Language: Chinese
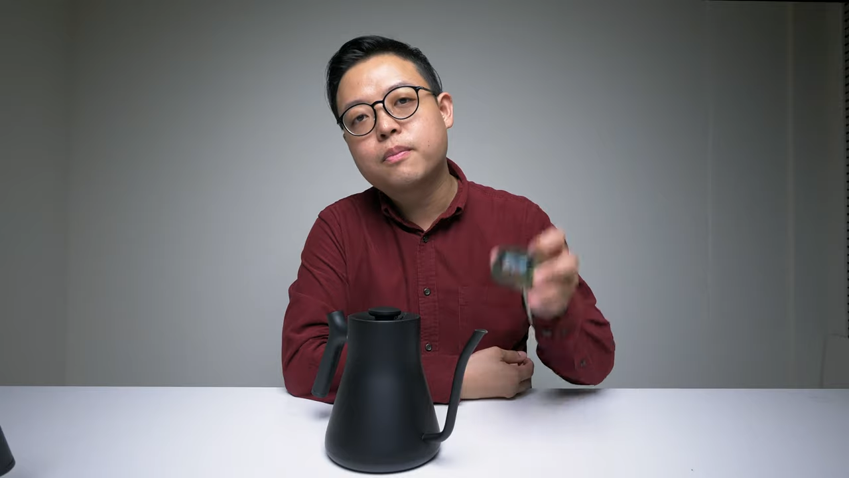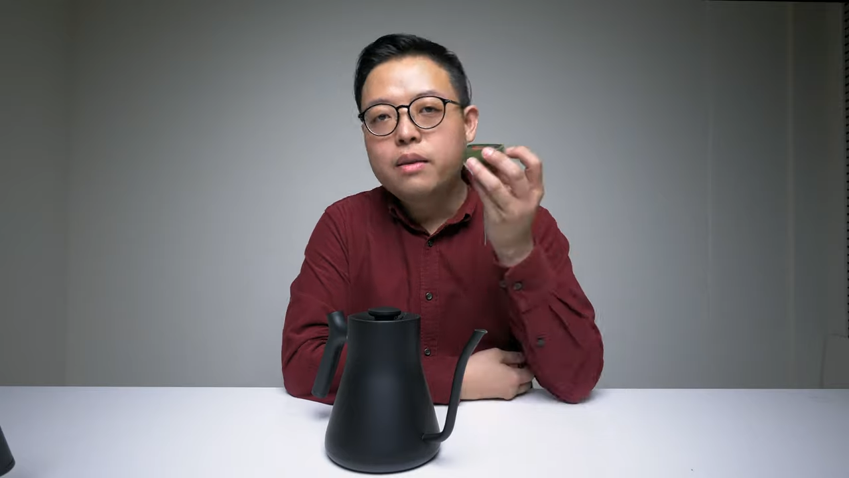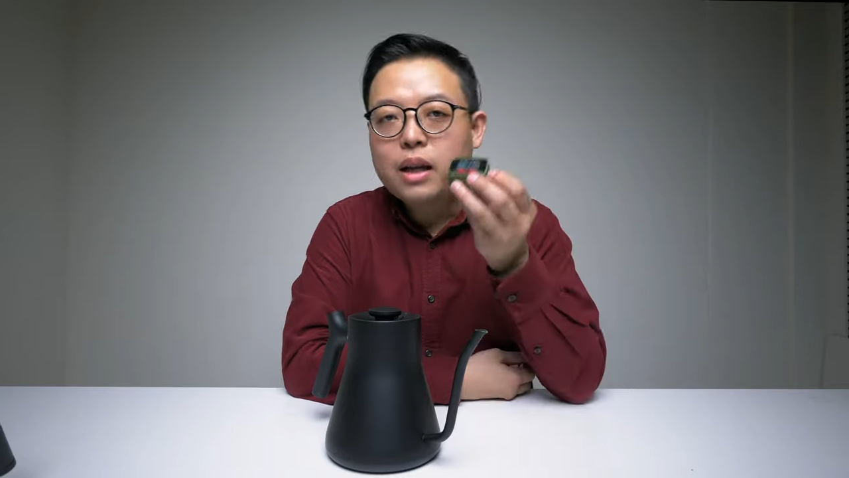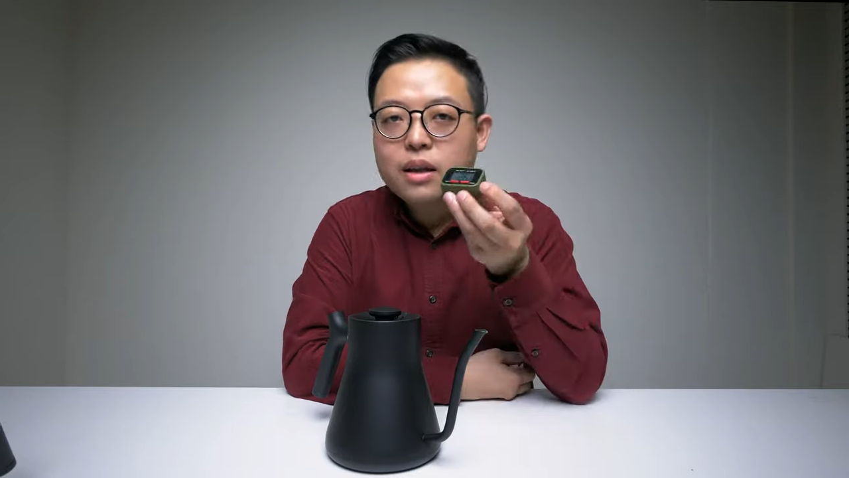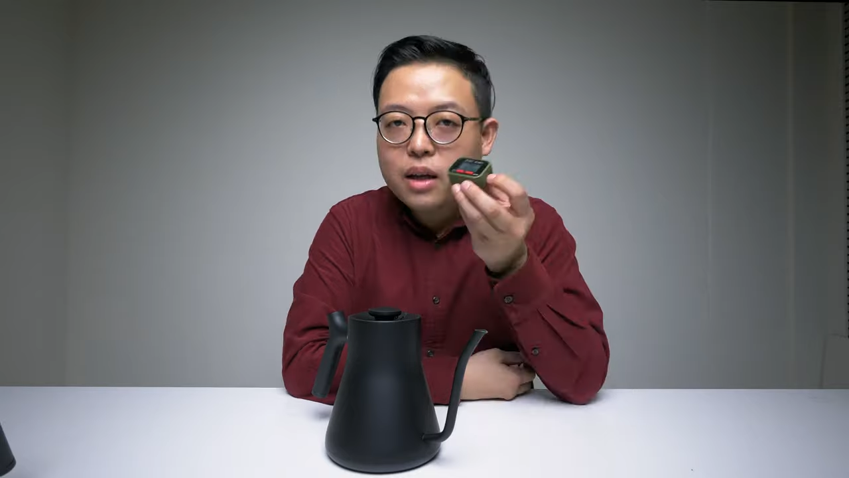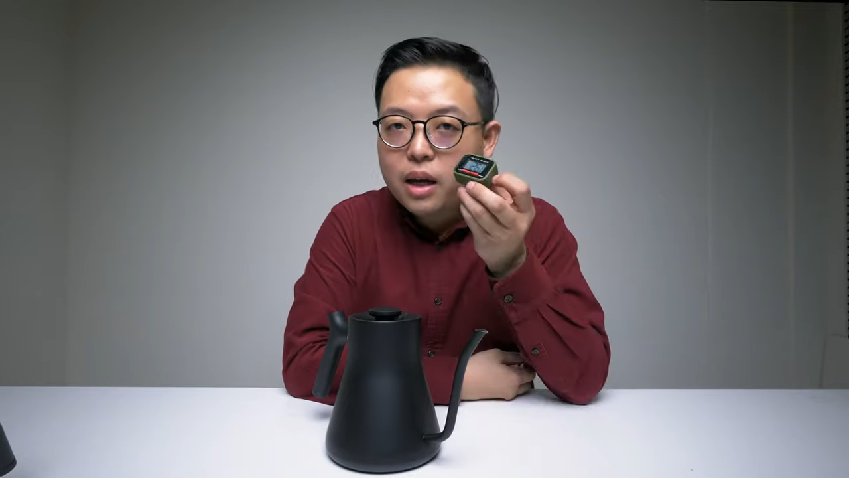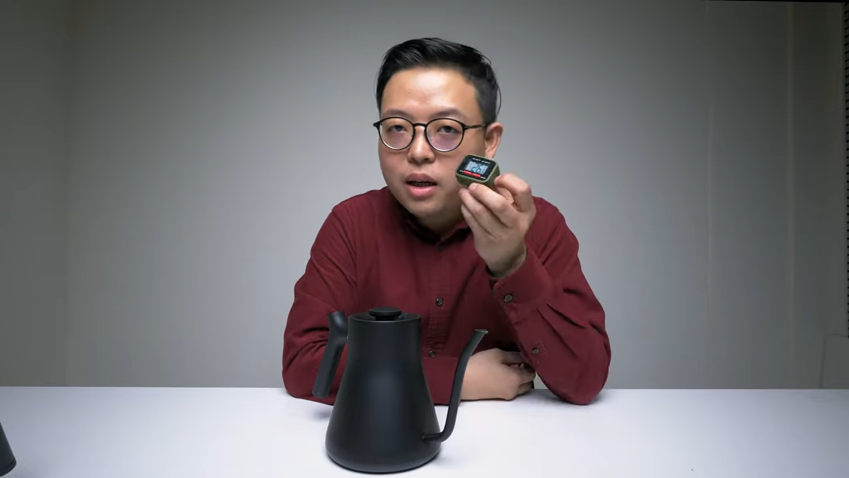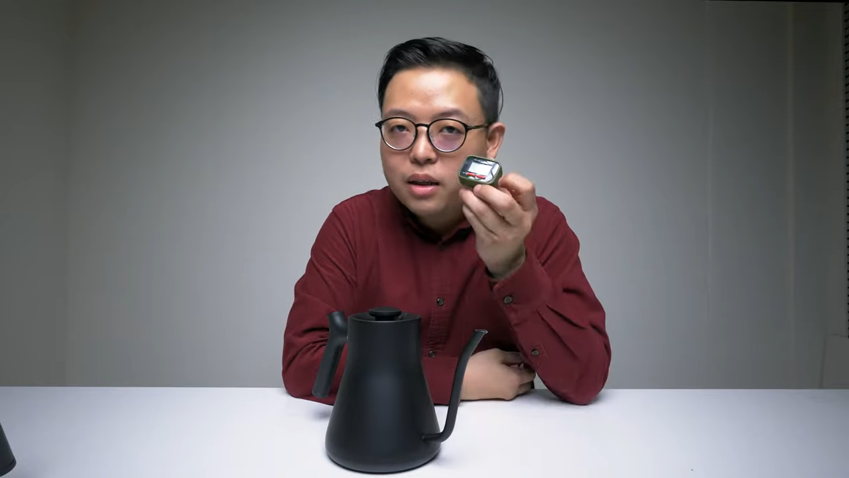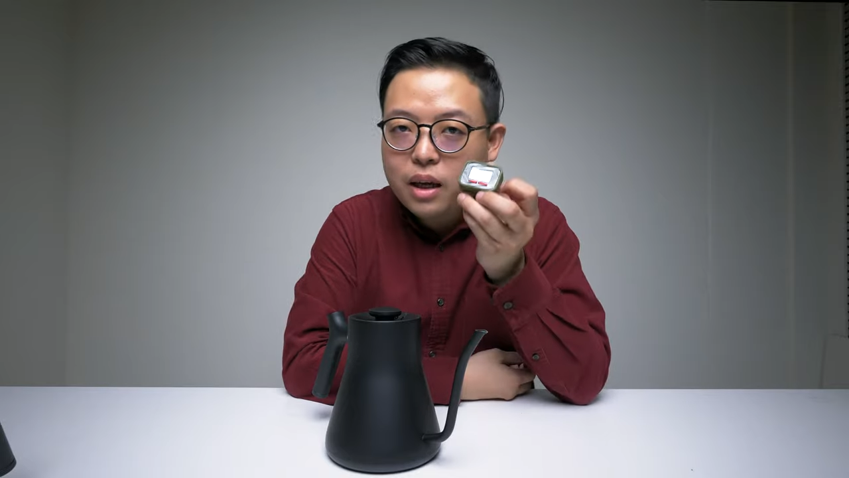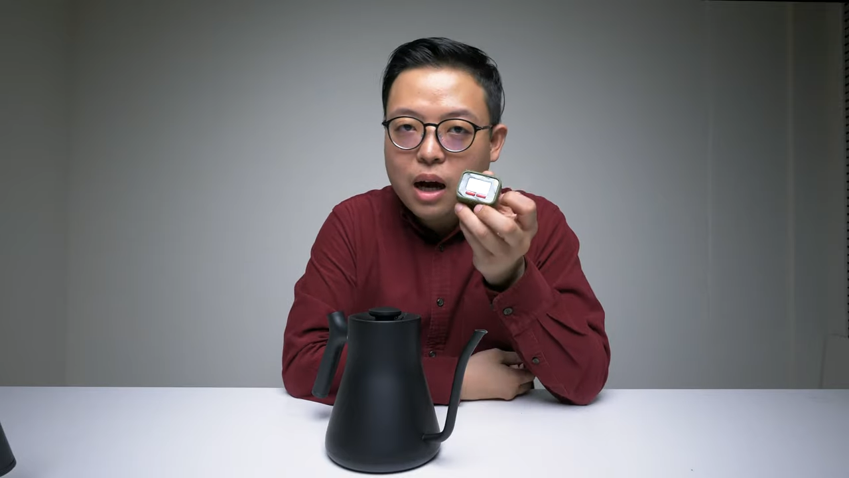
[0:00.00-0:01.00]
那你可
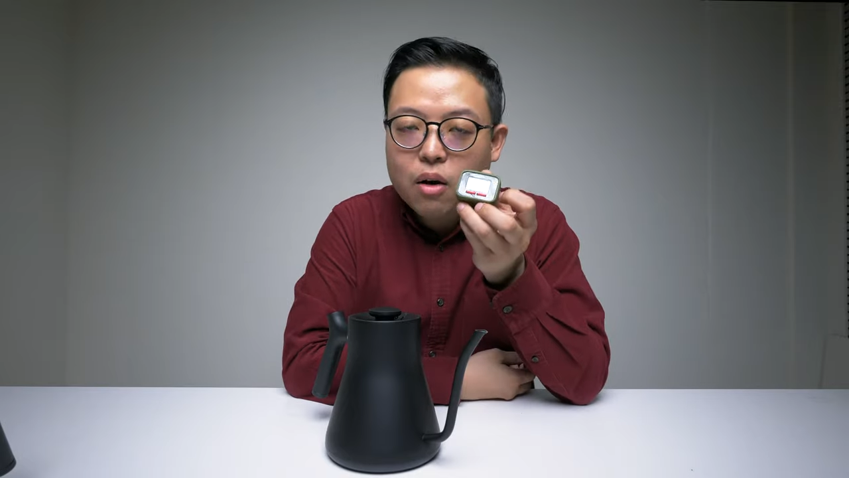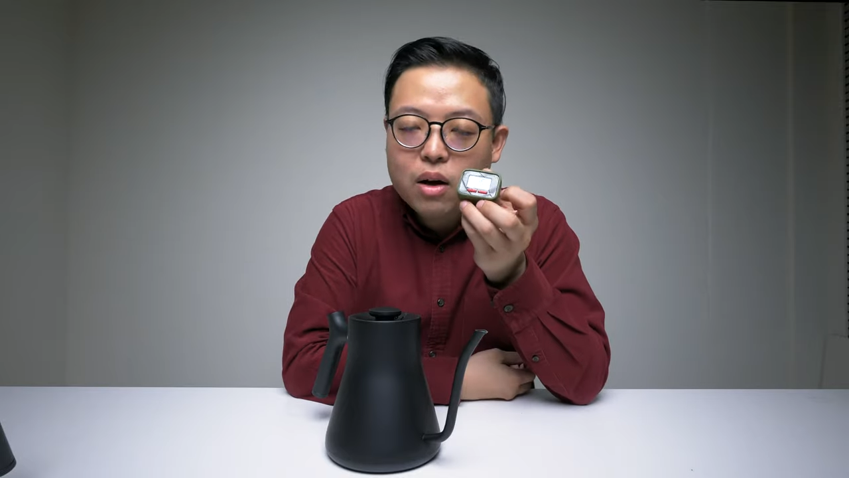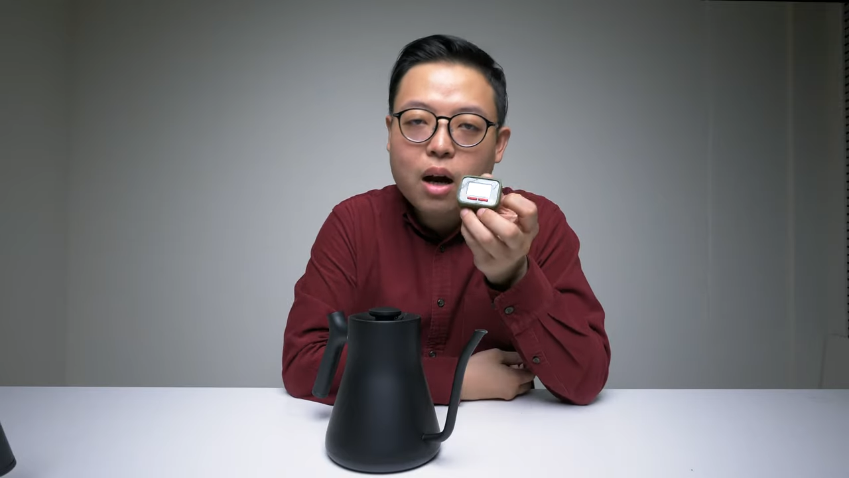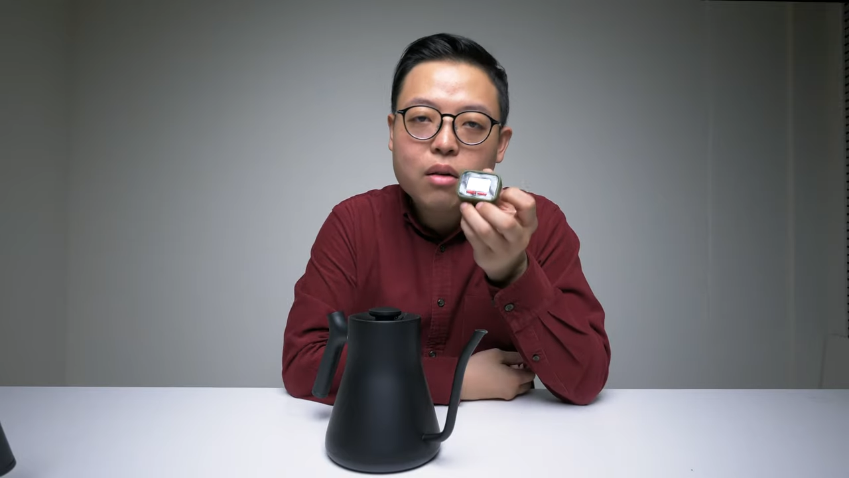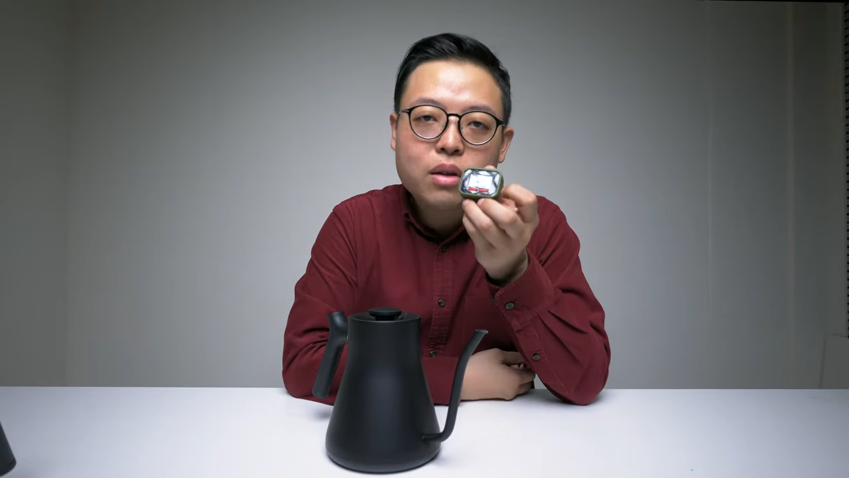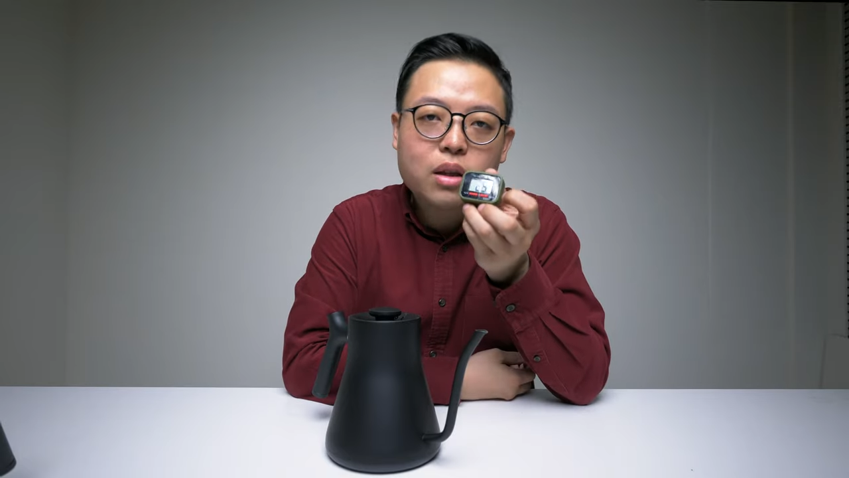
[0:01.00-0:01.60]
以调高